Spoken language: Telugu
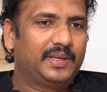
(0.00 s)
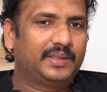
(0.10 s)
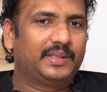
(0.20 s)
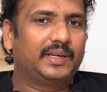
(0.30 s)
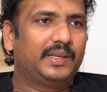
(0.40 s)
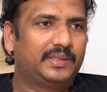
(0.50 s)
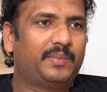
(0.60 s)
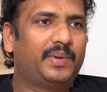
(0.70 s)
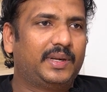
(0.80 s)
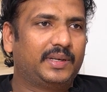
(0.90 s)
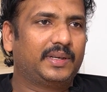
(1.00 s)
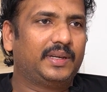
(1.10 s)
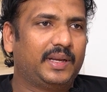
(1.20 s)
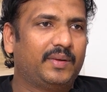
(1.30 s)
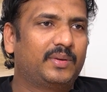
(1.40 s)
ఇద్దరికి
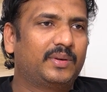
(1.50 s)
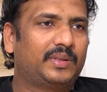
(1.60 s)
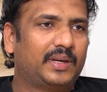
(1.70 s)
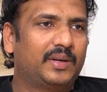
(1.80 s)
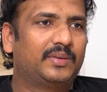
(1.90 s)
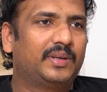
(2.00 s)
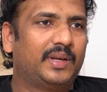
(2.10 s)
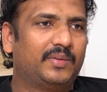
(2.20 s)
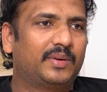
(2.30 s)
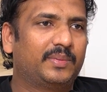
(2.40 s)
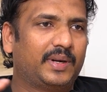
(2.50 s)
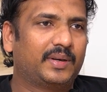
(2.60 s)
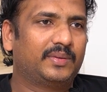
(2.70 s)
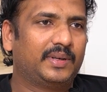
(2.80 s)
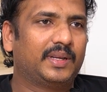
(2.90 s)
సమానంగా ఎవరు తగ్గకుండా ఎవరు
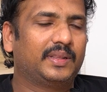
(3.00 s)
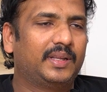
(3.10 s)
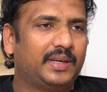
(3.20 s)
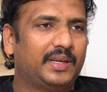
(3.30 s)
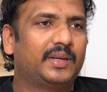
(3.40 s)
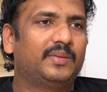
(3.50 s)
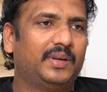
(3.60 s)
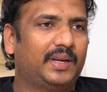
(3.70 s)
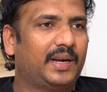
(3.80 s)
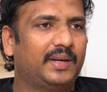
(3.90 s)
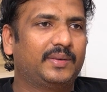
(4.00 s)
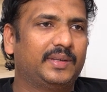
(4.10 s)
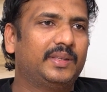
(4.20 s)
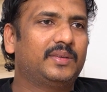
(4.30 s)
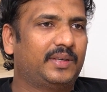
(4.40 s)
పెరగకుండా ఇద్దరికి ఈక్వల్గా రాయటం
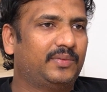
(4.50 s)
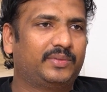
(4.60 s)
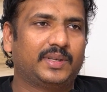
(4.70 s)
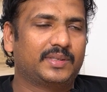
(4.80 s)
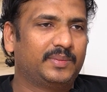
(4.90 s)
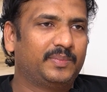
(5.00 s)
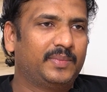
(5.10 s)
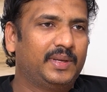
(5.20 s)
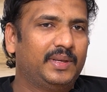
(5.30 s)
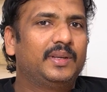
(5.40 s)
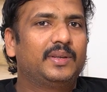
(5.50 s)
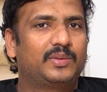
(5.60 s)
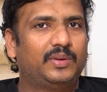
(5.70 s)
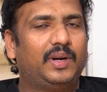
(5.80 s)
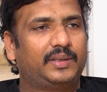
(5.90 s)
అనేది ఒక టఫ్ టాస్క్ hmm.
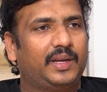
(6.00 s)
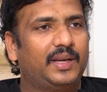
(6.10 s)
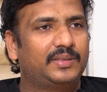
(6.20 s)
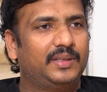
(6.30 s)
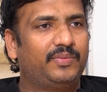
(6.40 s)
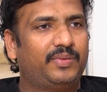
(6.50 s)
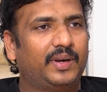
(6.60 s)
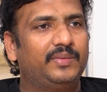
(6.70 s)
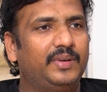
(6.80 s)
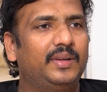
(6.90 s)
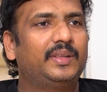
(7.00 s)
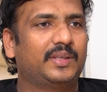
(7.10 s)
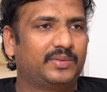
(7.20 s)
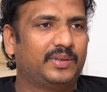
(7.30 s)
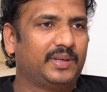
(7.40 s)
సో ఆ టాస్క్ని ఫన్ వేలో
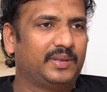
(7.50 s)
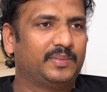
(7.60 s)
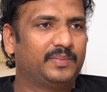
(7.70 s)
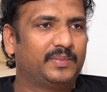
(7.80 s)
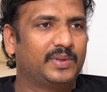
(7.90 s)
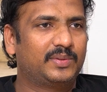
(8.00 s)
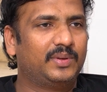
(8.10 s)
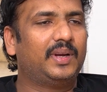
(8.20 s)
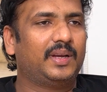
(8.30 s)
తీసుకున్నాను నేను సో